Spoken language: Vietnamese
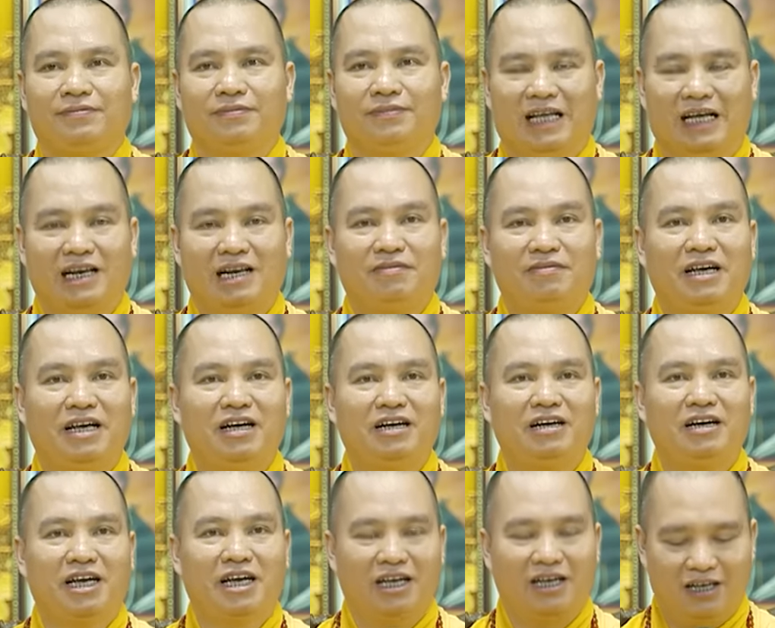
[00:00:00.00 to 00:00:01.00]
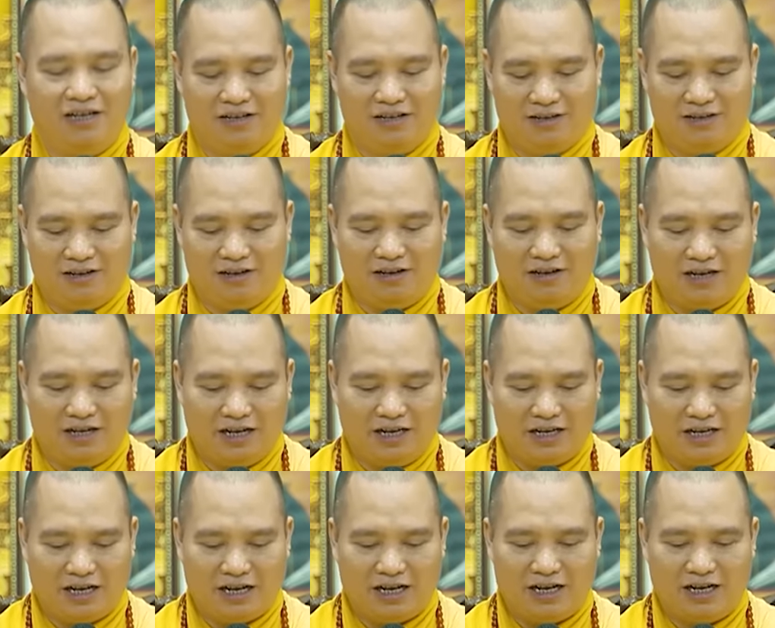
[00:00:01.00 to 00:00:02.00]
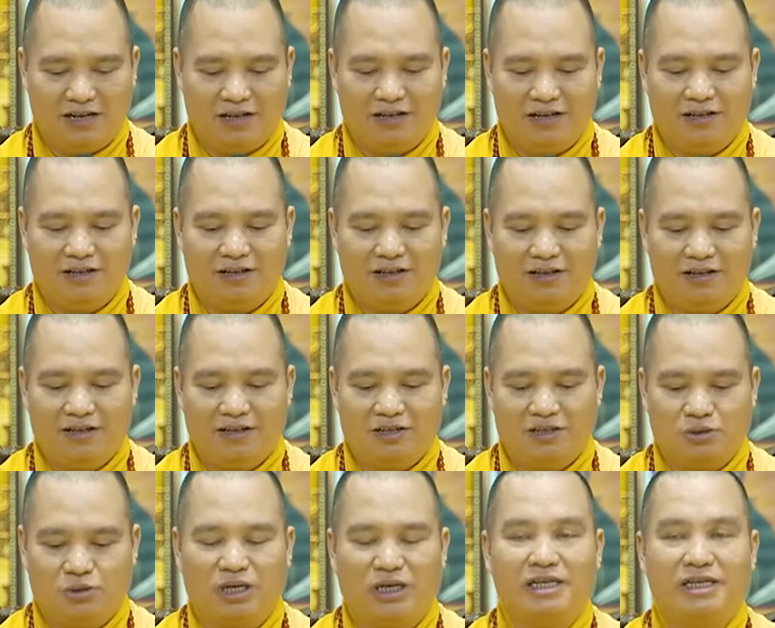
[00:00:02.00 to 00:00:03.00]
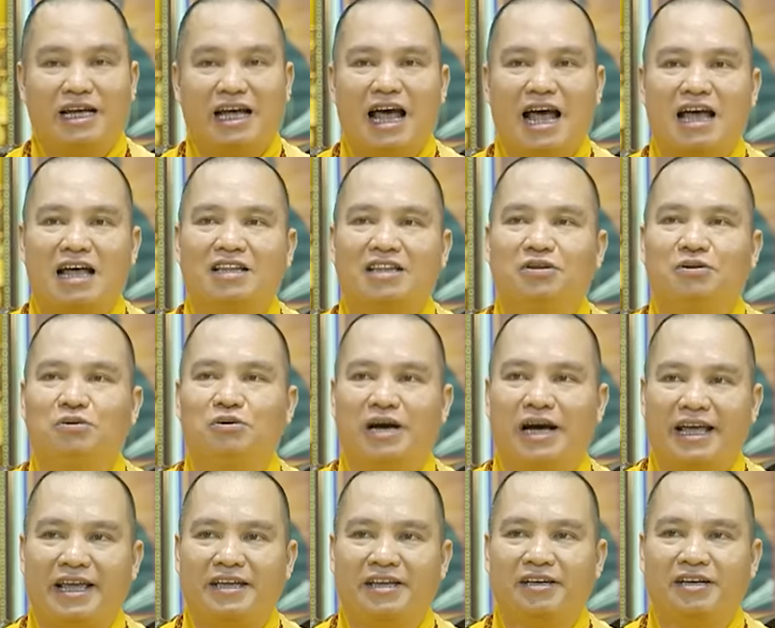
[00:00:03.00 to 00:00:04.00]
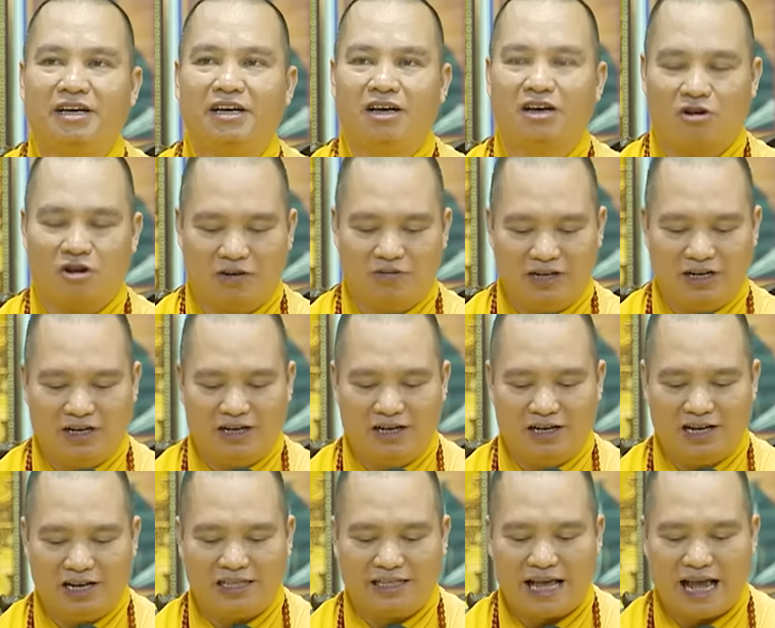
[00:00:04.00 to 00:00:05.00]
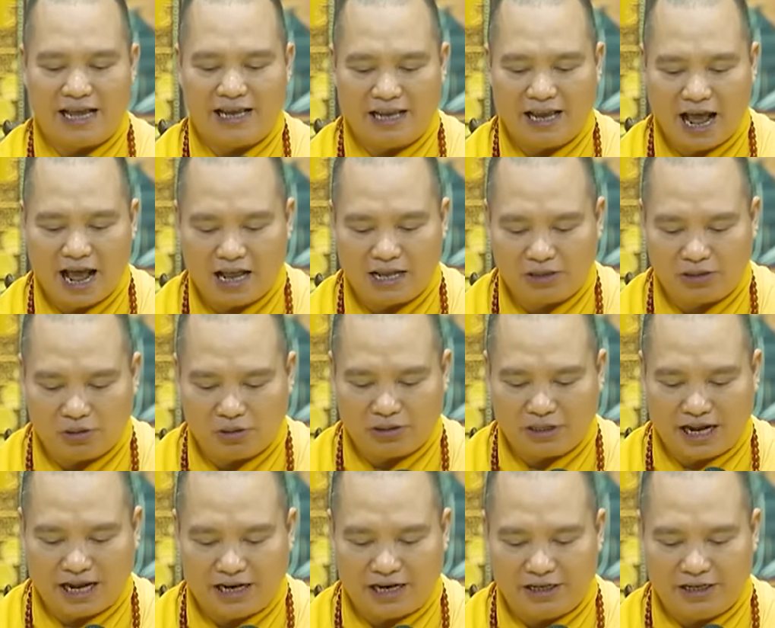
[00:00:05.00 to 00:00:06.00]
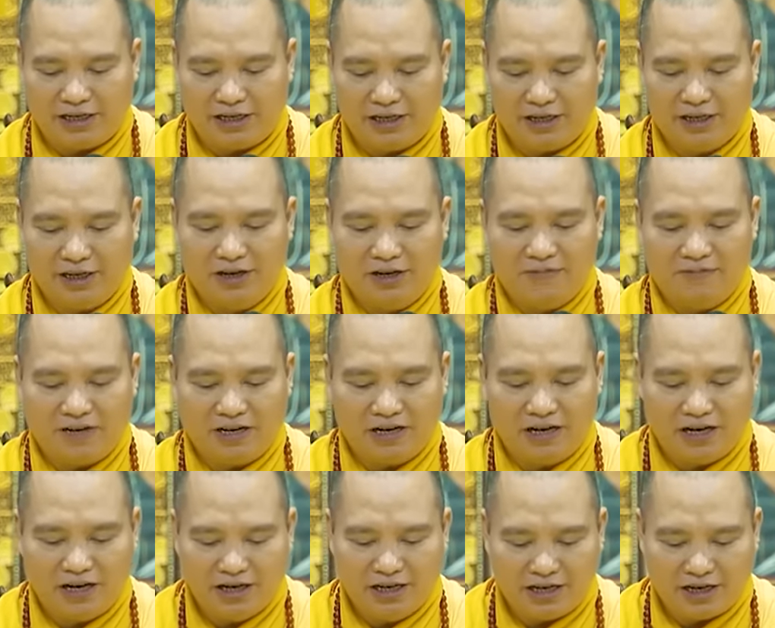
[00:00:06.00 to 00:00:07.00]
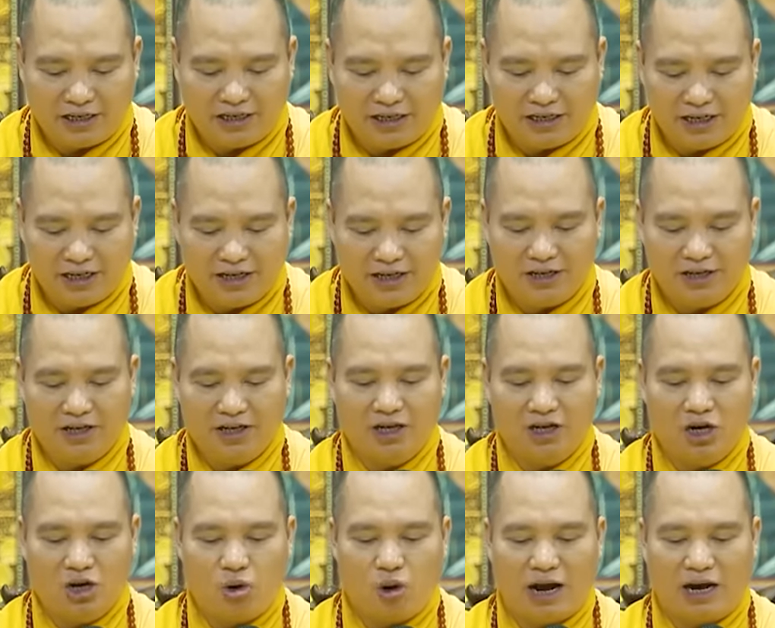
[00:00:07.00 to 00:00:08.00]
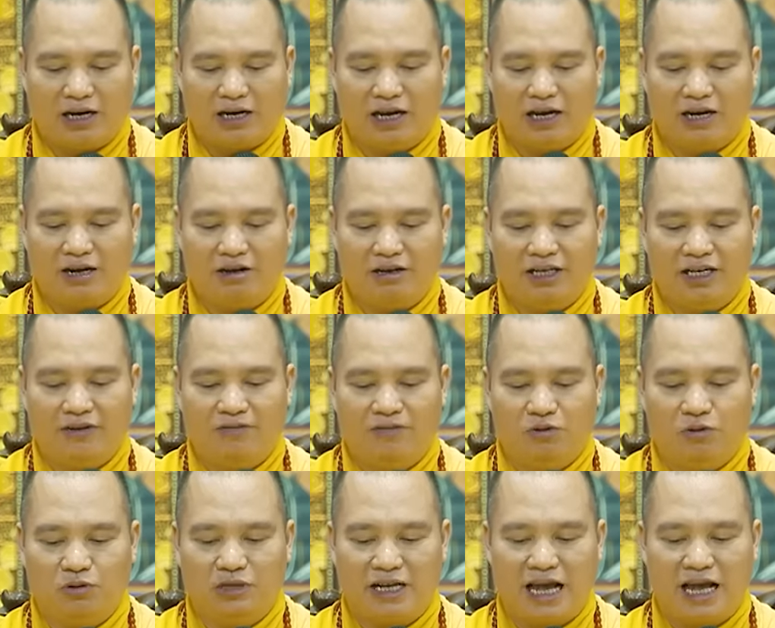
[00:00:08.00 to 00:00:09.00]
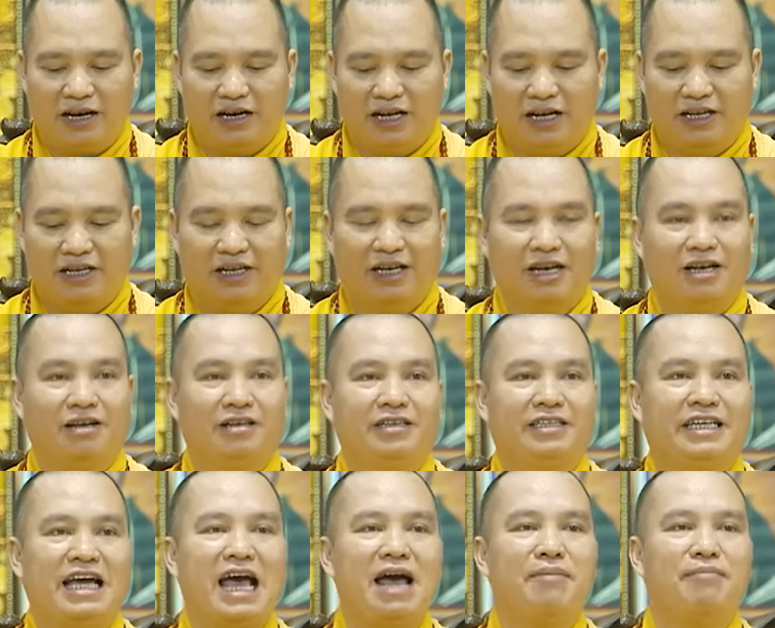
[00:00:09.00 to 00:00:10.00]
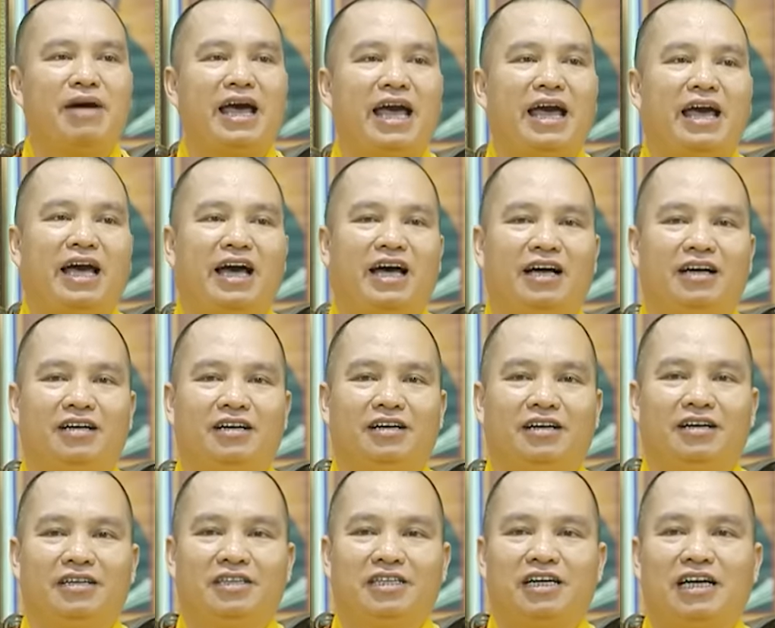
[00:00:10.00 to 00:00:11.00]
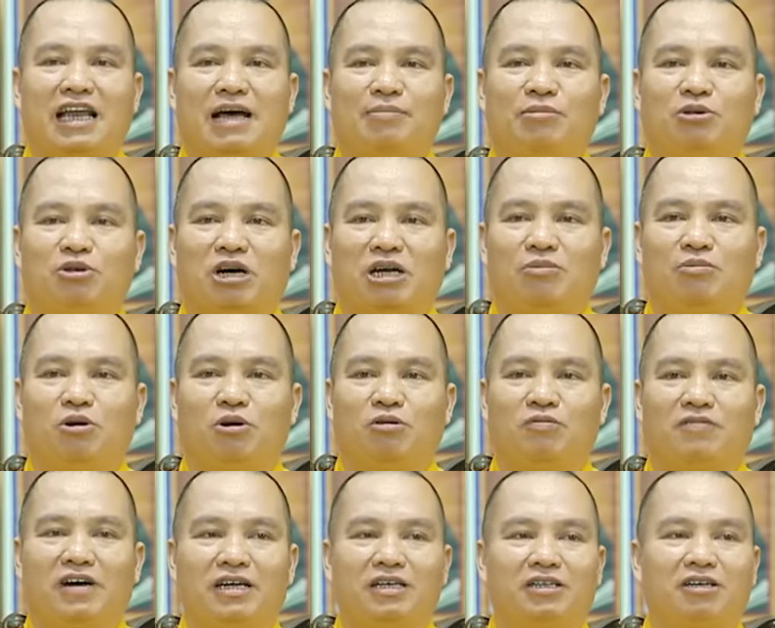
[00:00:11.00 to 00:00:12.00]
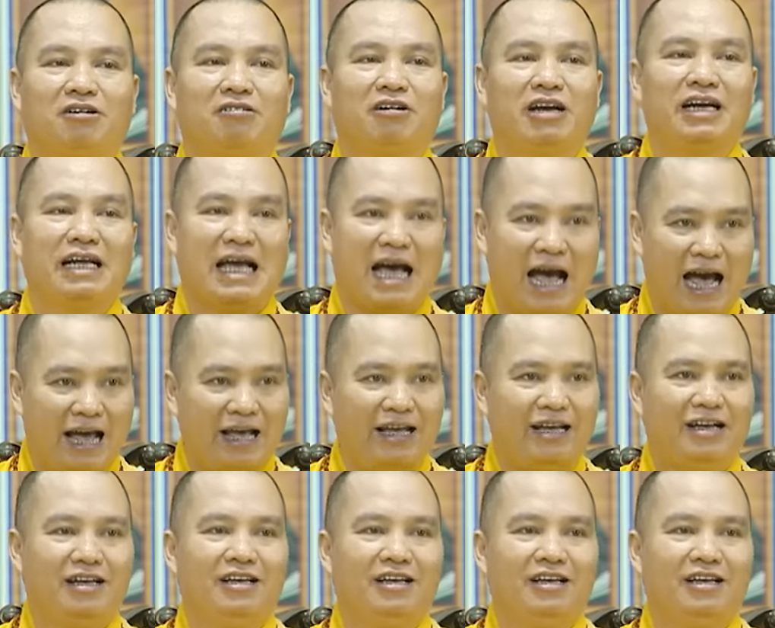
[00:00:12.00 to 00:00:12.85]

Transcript: Đấy là về người người xuất gia tu hành còn về người tại gia tổ dạy là gì về đời đó thì hoặc là có nhiệm vụ gia đình cha mẹ chưa làm tròn bổn phận cho con cái